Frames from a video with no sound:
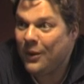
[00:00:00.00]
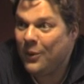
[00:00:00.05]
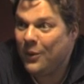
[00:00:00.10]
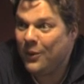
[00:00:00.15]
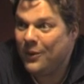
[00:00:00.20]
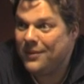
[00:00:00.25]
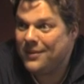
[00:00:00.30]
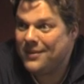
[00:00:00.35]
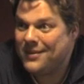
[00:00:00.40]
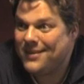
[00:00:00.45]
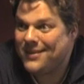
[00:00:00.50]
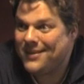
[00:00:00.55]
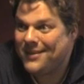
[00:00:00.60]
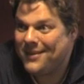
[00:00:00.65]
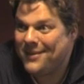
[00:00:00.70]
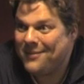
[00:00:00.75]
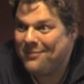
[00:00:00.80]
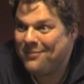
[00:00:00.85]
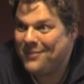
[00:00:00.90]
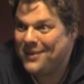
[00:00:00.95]
Und
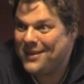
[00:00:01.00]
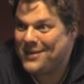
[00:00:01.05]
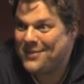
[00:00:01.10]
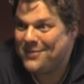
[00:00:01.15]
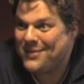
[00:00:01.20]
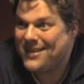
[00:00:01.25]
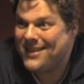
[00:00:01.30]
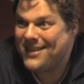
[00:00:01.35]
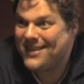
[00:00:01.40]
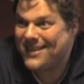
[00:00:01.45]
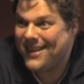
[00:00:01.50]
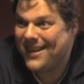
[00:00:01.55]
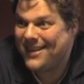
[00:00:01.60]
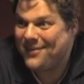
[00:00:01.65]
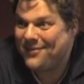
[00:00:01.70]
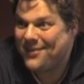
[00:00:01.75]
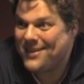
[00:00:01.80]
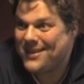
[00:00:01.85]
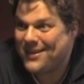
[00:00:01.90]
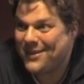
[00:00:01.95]
äh, bin dann so ein bisschen ins
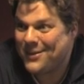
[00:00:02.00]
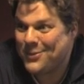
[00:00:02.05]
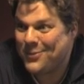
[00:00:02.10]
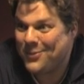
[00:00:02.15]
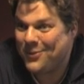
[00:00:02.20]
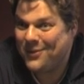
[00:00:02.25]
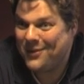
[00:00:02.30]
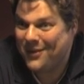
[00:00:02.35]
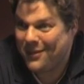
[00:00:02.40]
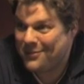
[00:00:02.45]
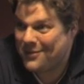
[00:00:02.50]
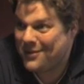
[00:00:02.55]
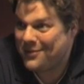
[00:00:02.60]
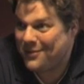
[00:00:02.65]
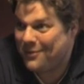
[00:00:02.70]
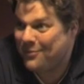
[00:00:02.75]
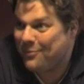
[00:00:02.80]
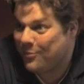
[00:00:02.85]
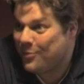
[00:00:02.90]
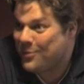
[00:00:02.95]
kalte Wasser gesprungen, habe dann
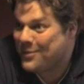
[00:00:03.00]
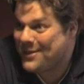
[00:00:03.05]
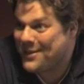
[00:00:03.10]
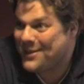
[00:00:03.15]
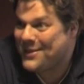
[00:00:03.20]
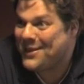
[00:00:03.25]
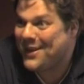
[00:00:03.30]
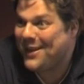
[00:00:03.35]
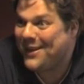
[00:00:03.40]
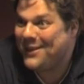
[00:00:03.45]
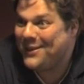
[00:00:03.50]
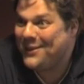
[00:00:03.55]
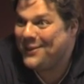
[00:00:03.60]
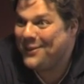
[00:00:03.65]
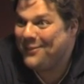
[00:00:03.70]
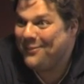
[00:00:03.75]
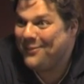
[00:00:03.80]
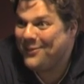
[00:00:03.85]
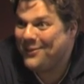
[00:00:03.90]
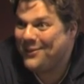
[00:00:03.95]
am Vorsingen
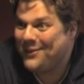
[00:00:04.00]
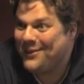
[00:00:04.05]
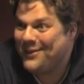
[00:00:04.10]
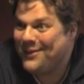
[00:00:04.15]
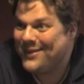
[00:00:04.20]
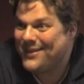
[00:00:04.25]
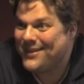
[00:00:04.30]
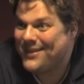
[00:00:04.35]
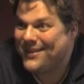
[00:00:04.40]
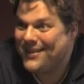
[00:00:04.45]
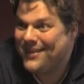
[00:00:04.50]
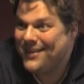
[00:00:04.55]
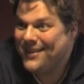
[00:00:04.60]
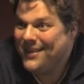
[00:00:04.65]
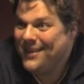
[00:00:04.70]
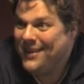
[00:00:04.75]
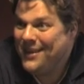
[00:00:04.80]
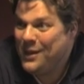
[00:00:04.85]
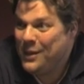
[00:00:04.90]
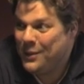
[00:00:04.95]
teilgenommen und äh,
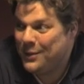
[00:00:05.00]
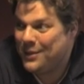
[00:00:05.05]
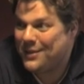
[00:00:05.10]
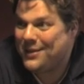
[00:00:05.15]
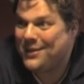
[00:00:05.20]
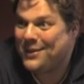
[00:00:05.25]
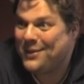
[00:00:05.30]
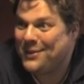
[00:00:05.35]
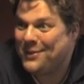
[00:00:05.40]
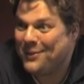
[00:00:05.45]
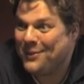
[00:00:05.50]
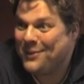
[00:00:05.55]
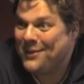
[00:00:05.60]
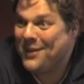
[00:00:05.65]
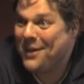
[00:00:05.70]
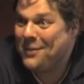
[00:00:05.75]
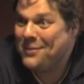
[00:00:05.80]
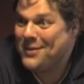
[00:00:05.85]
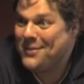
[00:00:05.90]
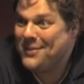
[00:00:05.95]
nach der dritten
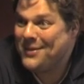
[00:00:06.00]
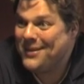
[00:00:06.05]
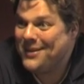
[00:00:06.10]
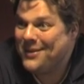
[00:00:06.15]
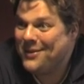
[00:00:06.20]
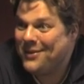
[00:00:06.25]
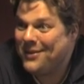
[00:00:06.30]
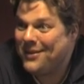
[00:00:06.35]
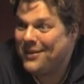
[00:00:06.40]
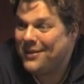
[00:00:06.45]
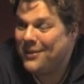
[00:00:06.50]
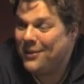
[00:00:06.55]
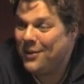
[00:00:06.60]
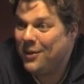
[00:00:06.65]
Runde haben sie mich dann auch äh,